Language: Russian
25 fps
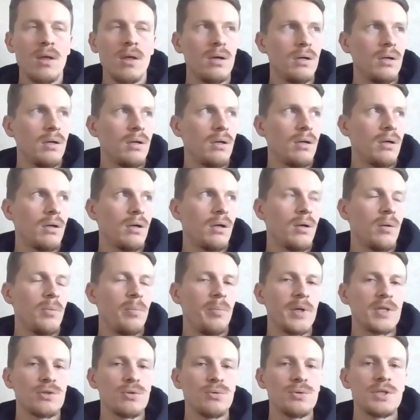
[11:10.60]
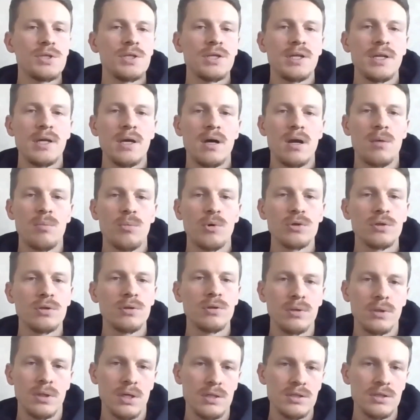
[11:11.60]
Э, по сути, я
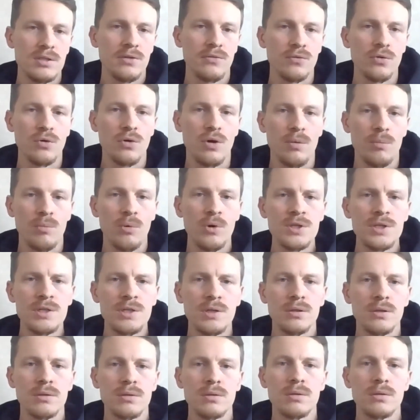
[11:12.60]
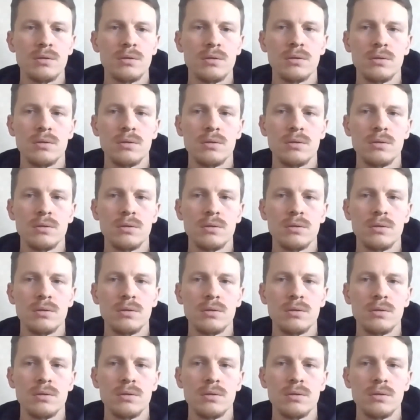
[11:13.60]
работал на основной работе,